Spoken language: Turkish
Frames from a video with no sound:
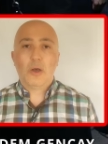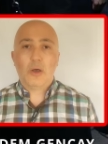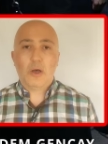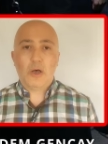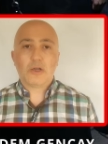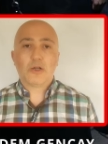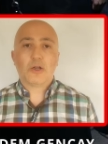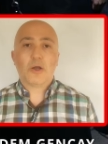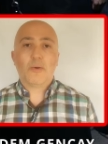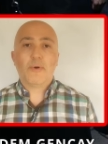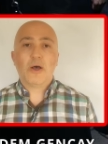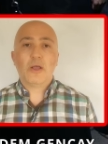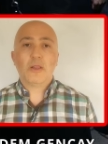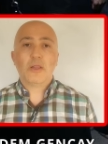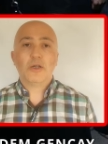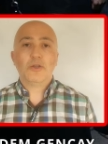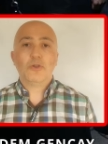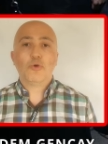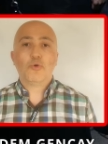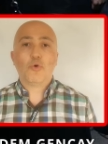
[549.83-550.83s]

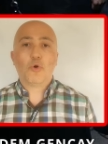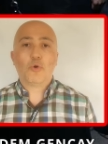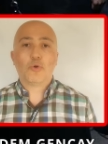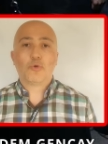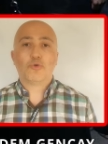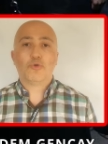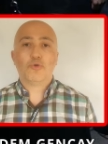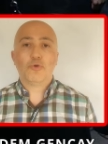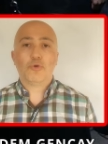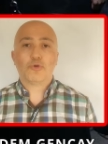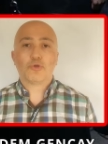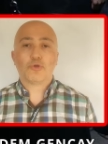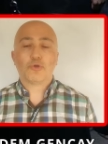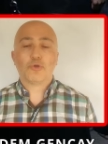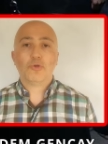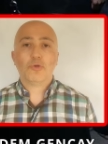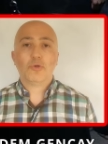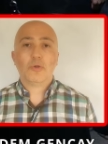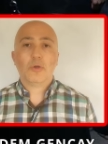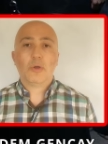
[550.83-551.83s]
Akrabalarını
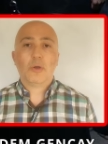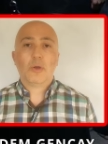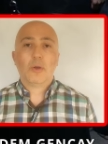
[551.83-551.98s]
korkutuyorsun.